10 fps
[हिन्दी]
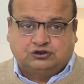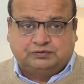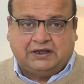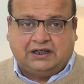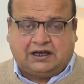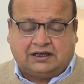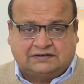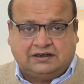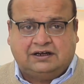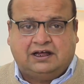उसमें
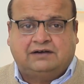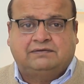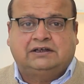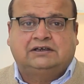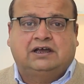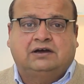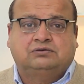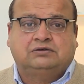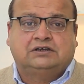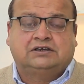असल कार्रवाई क्या
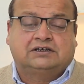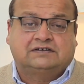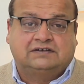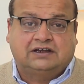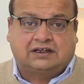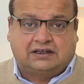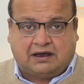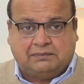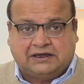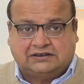हुई किसने
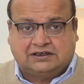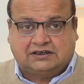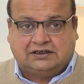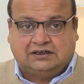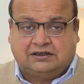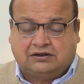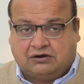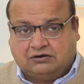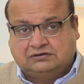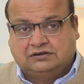क्या बातें की
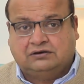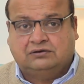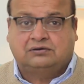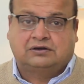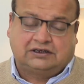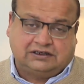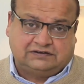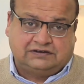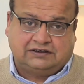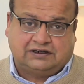कौन से लोग
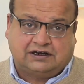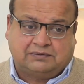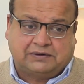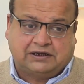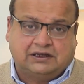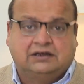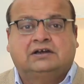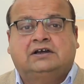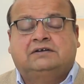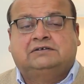किससे झगड़ पड़े
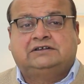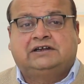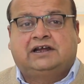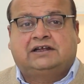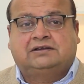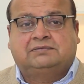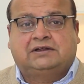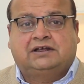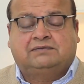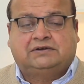वज़ी अजम
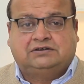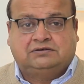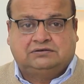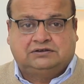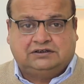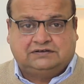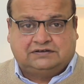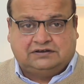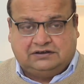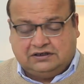ने वजीहुद्दीन
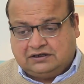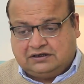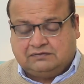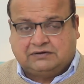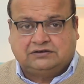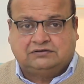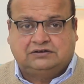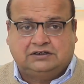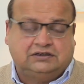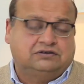सिद्दीकी
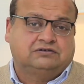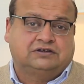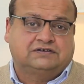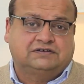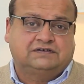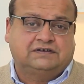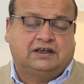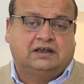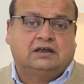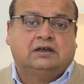वजीहुद्दीन जो जस्टिस
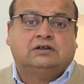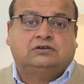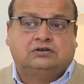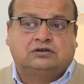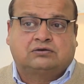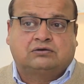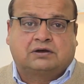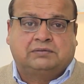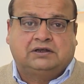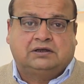हैं जिनको
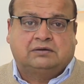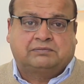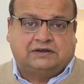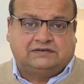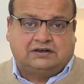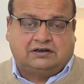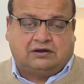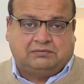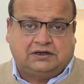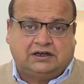कभी प्रेसिडेंट
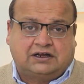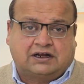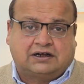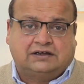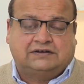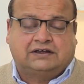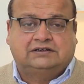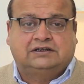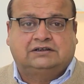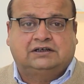नॉमिनेट करना
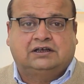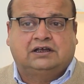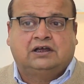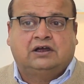चाहते थे